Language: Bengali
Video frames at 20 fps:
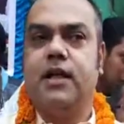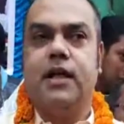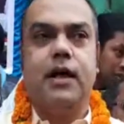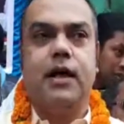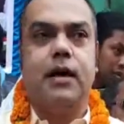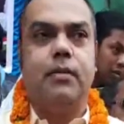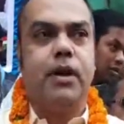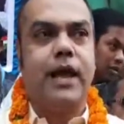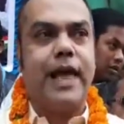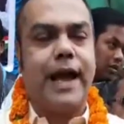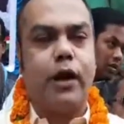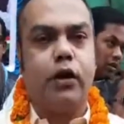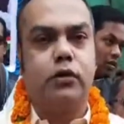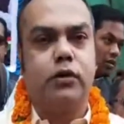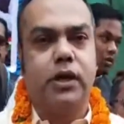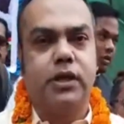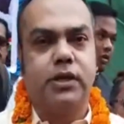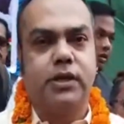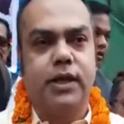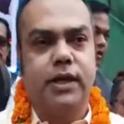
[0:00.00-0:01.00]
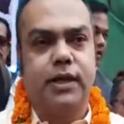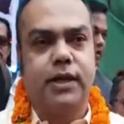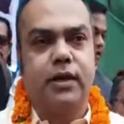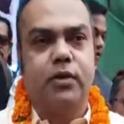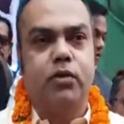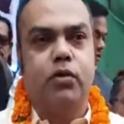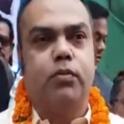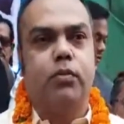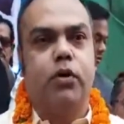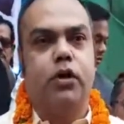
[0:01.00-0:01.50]
আমরা এগারো তারিখ থেকে
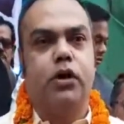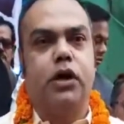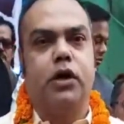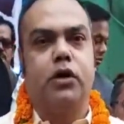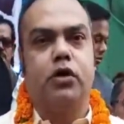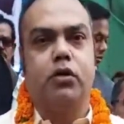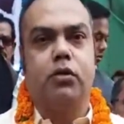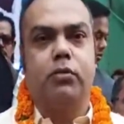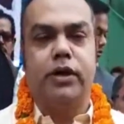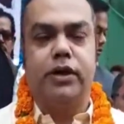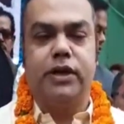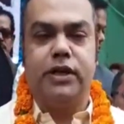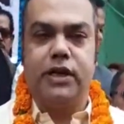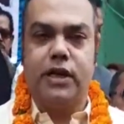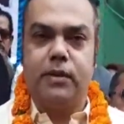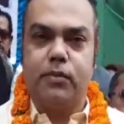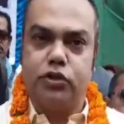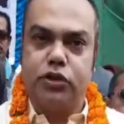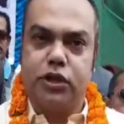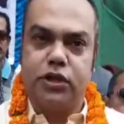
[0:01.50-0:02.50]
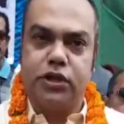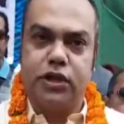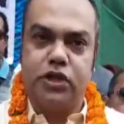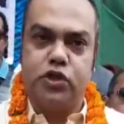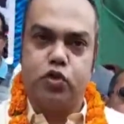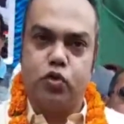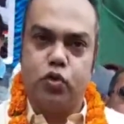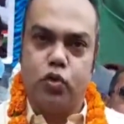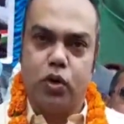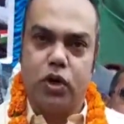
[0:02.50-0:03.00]
খুব বর্ণাঢ্য মিটগিলের মধ্যে দিয়ে
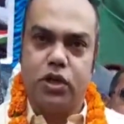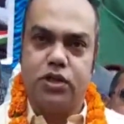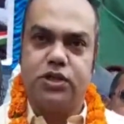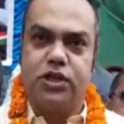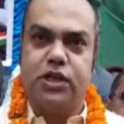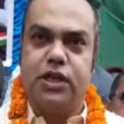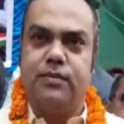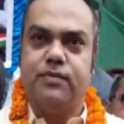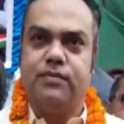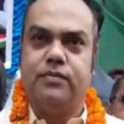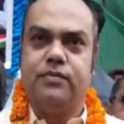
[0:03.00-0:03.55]
শুরু করেছিলাম